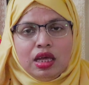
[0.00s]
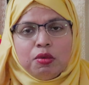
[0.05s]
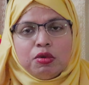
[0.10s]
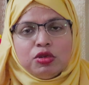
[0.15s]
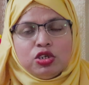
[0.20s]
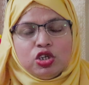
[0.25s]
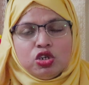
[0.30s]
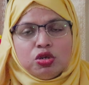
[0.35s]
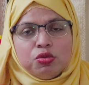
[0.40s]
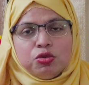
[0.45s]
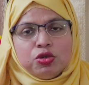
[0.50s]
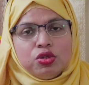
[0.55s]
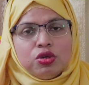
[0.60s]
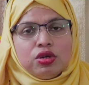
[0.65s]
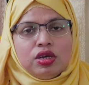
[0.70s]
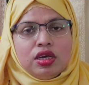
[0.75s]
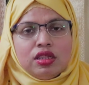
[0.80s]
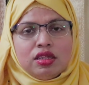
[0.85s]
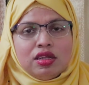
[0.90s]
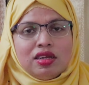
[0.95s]
এবং যে সমস্ত
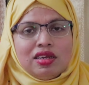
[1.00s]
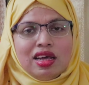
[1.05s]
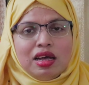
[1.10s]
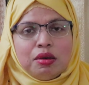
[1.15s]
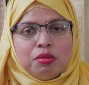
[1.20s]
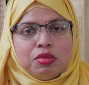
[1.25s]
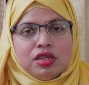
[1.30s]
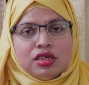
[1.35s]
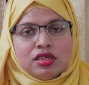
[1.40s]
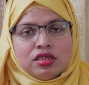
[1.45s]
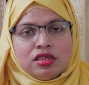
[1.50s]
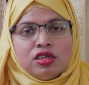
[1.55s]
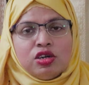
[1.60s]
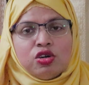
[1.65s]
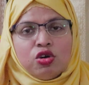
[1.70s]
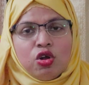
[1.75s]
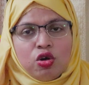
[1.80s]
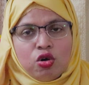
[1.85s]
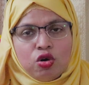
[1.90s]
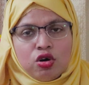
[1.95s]
ক্ষেত্রে ডায়াবেটিস
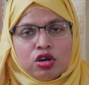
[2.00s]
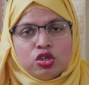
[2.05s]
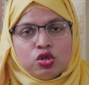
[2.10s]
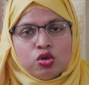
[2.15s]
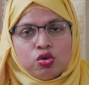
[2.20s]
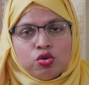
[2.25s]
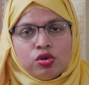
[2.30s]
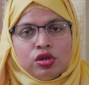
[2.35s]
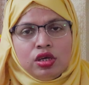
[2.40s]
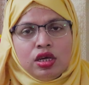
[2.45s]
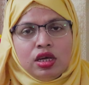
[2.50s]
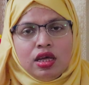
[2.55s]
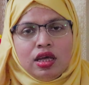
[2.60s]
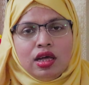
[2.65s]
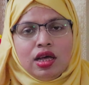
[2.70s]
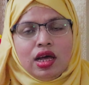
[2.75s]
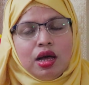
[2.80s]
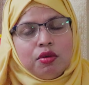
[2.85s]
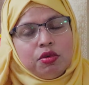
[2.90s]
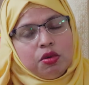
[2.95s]
নির্ণয় করা জরুরি
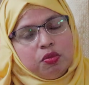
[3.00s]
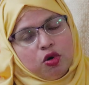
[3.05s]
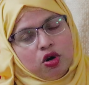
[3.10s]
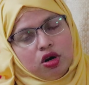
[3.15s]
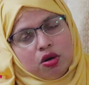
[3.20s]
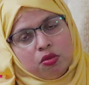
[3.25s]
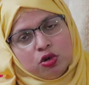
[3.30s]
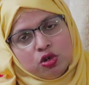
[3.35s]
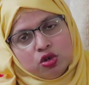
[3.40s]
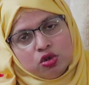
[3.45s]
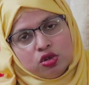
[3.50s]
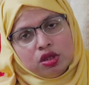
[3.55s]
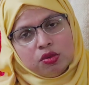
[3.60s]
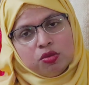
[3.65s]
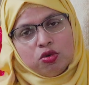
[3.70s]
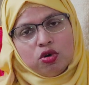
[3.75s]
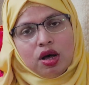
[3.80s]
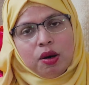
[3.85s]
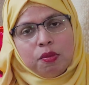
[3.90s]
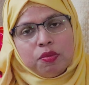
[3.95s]
আমি পরামর্শ
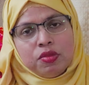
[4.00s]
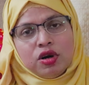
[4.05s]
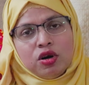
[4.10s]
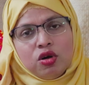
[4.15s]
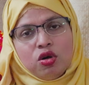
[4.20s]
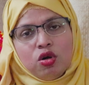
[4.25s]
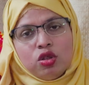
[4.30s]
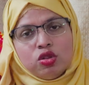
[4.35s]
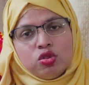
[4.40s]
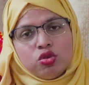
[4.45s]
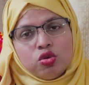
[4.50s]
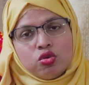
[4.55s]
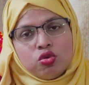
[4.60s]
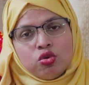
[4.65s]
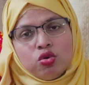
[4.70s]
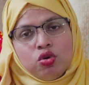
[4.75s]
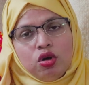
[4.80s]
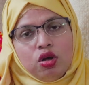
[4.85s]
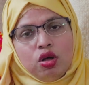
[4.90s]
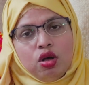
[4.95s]
দেব আপনারা অন্তত